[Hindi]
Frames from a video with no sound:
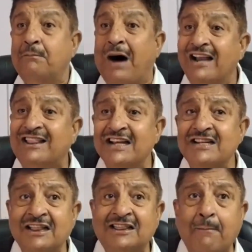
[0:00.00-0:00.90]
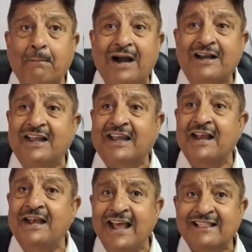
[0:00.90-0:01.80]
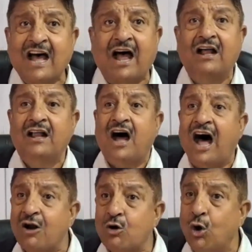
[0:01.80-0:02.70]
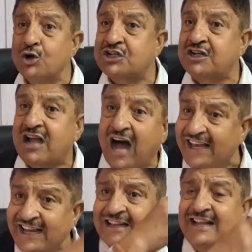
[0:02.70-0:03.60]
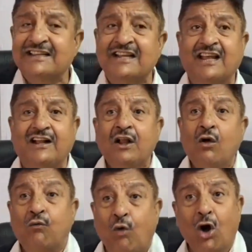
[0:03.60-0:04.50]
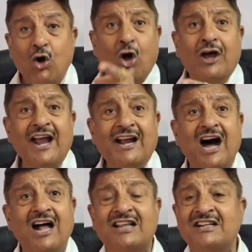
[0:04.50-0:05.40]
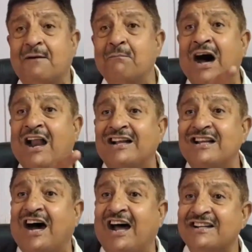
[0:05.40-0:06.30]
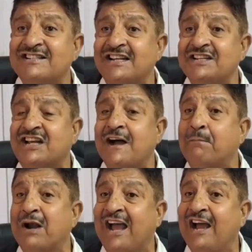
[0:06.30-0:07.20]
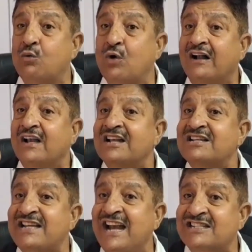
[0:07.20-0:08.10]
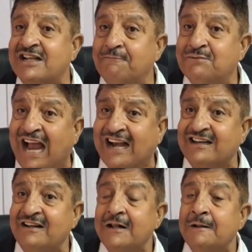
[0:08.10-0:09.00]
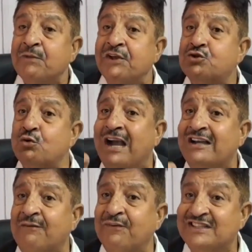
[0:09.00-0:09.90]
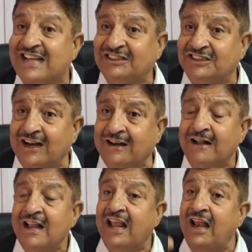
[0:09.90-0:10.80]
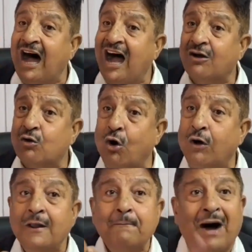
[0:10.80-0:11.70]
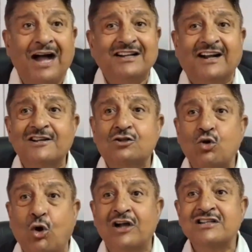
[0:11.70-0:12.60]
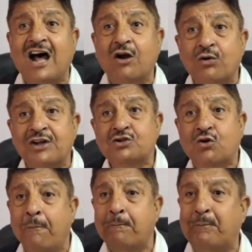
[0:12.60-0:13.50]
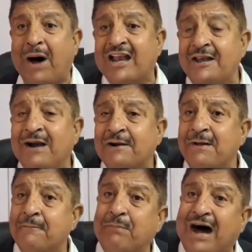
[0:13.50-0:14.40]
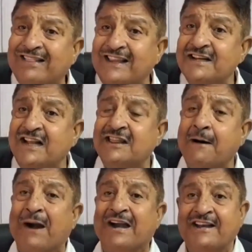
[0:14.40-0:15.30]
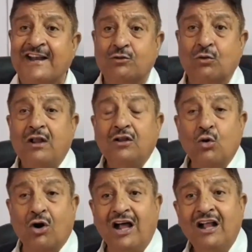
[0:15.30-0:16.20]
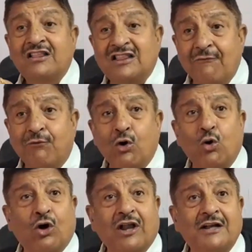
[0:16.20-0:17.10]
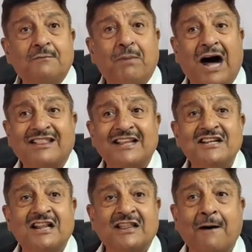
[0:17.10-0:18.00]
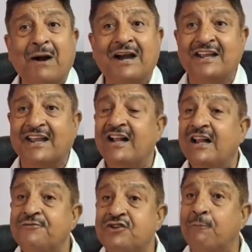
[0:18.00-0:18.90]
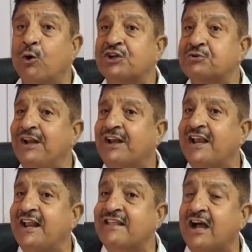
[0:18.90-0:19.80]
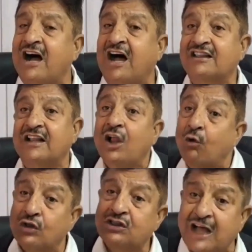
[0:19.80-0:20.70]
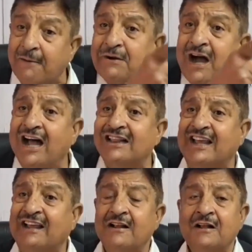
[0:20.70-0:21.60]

भारतीय जनता पार्टी के नेता हर रोज गालियां देते थे वो डोगरे कहां थे जब महाराजा हरि सिंह जी का बनाया हुआ स्टेट सब्जेक्ट इंस्ट्रूमेंट ऑफ असेशन इलाहाक को 5 अगस्त 2019 को पार्लियामेंट में भारतीय जनता पार्टी ने तो, तोड़ा तब वो डोगरे भारतीय जनता पार्टी के जम्मू कश्मीर के नेता कहा थे वो तब कहा थे